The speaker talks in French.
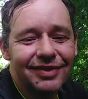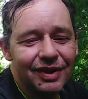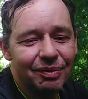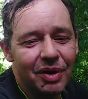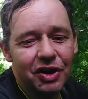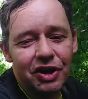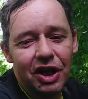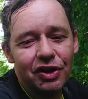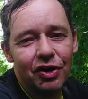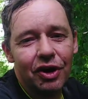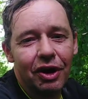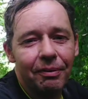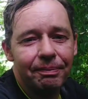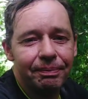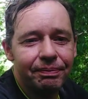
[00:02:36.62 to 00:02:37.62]
Moi, j'adore.
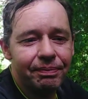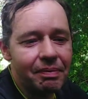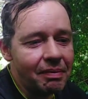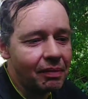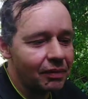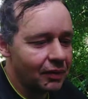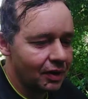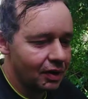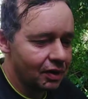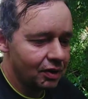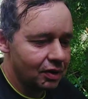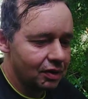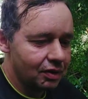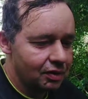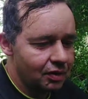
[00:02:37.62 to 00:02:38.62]

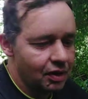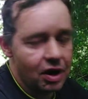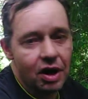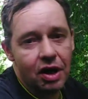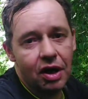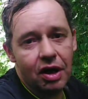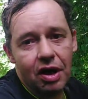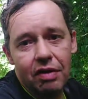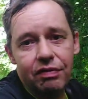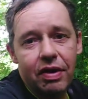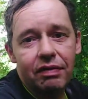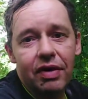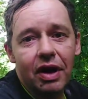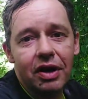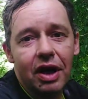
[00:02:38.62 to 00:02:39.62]
Et,
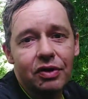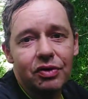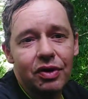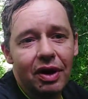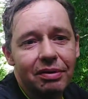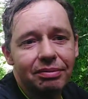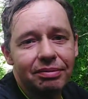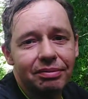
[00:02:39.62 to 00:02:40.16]
vive la nature.